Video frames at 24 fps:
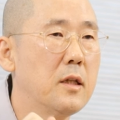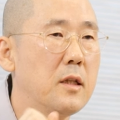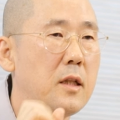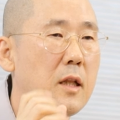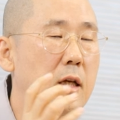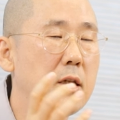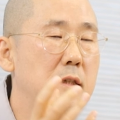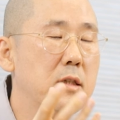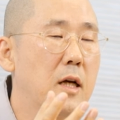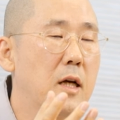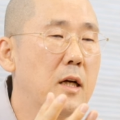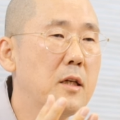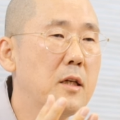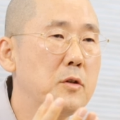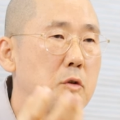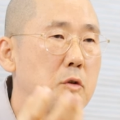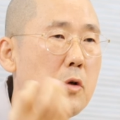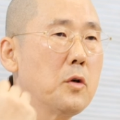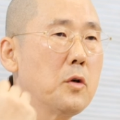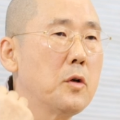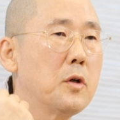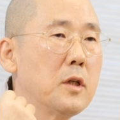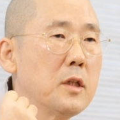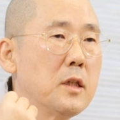대상이
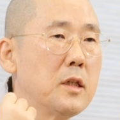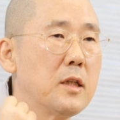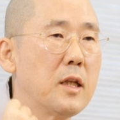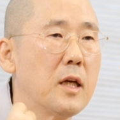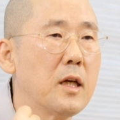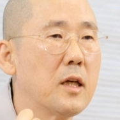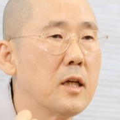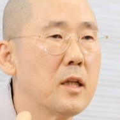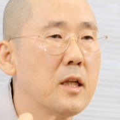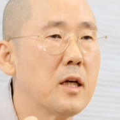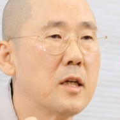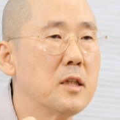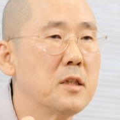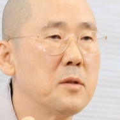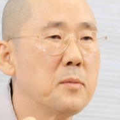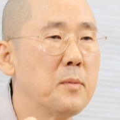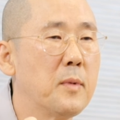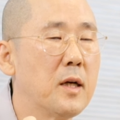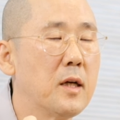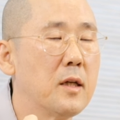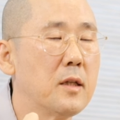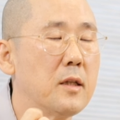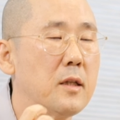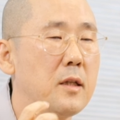조건이 되긴
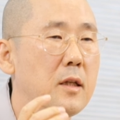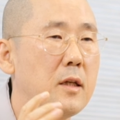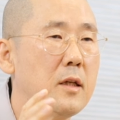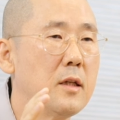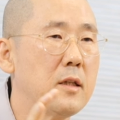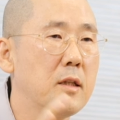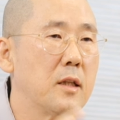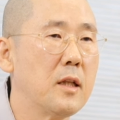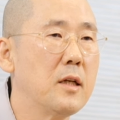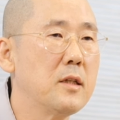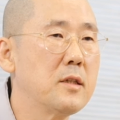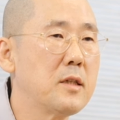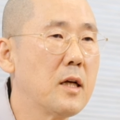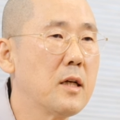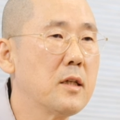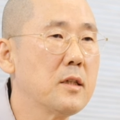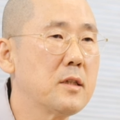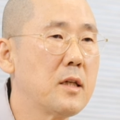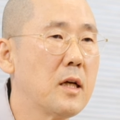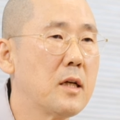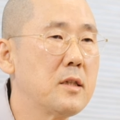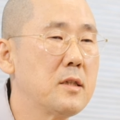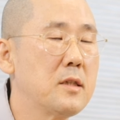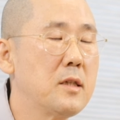하지만 대상
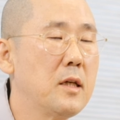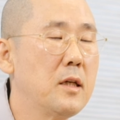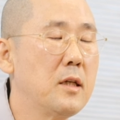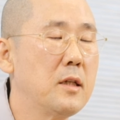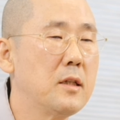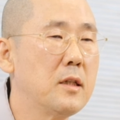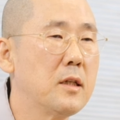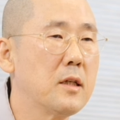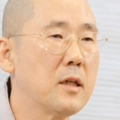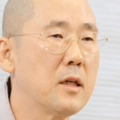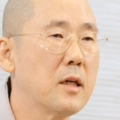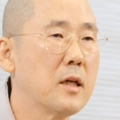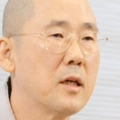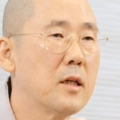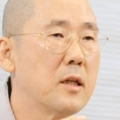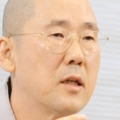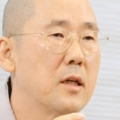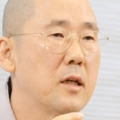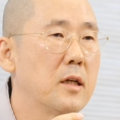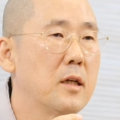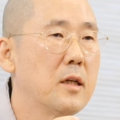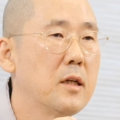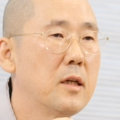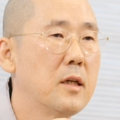자체에 있는 게
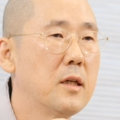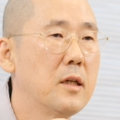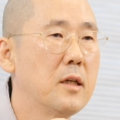아니라